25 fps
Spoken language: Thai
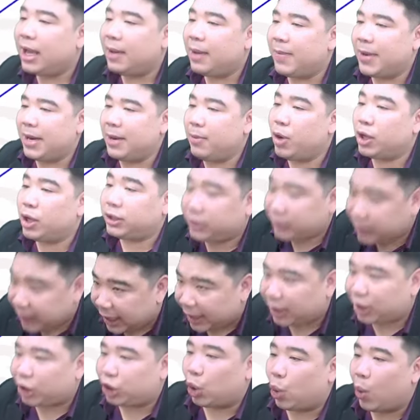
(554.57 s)
มีทั้งหมดเจ็
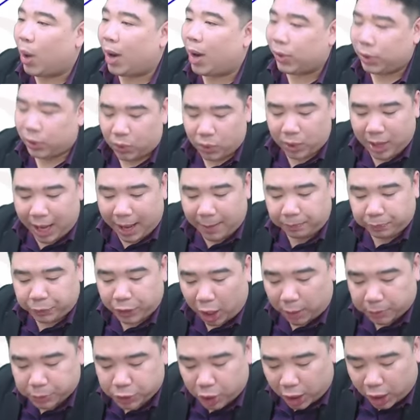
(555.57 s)
ดตัวคุณครูครับต
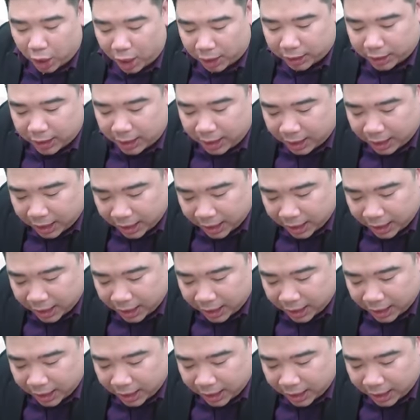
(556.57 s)
อบช้อยข้อที่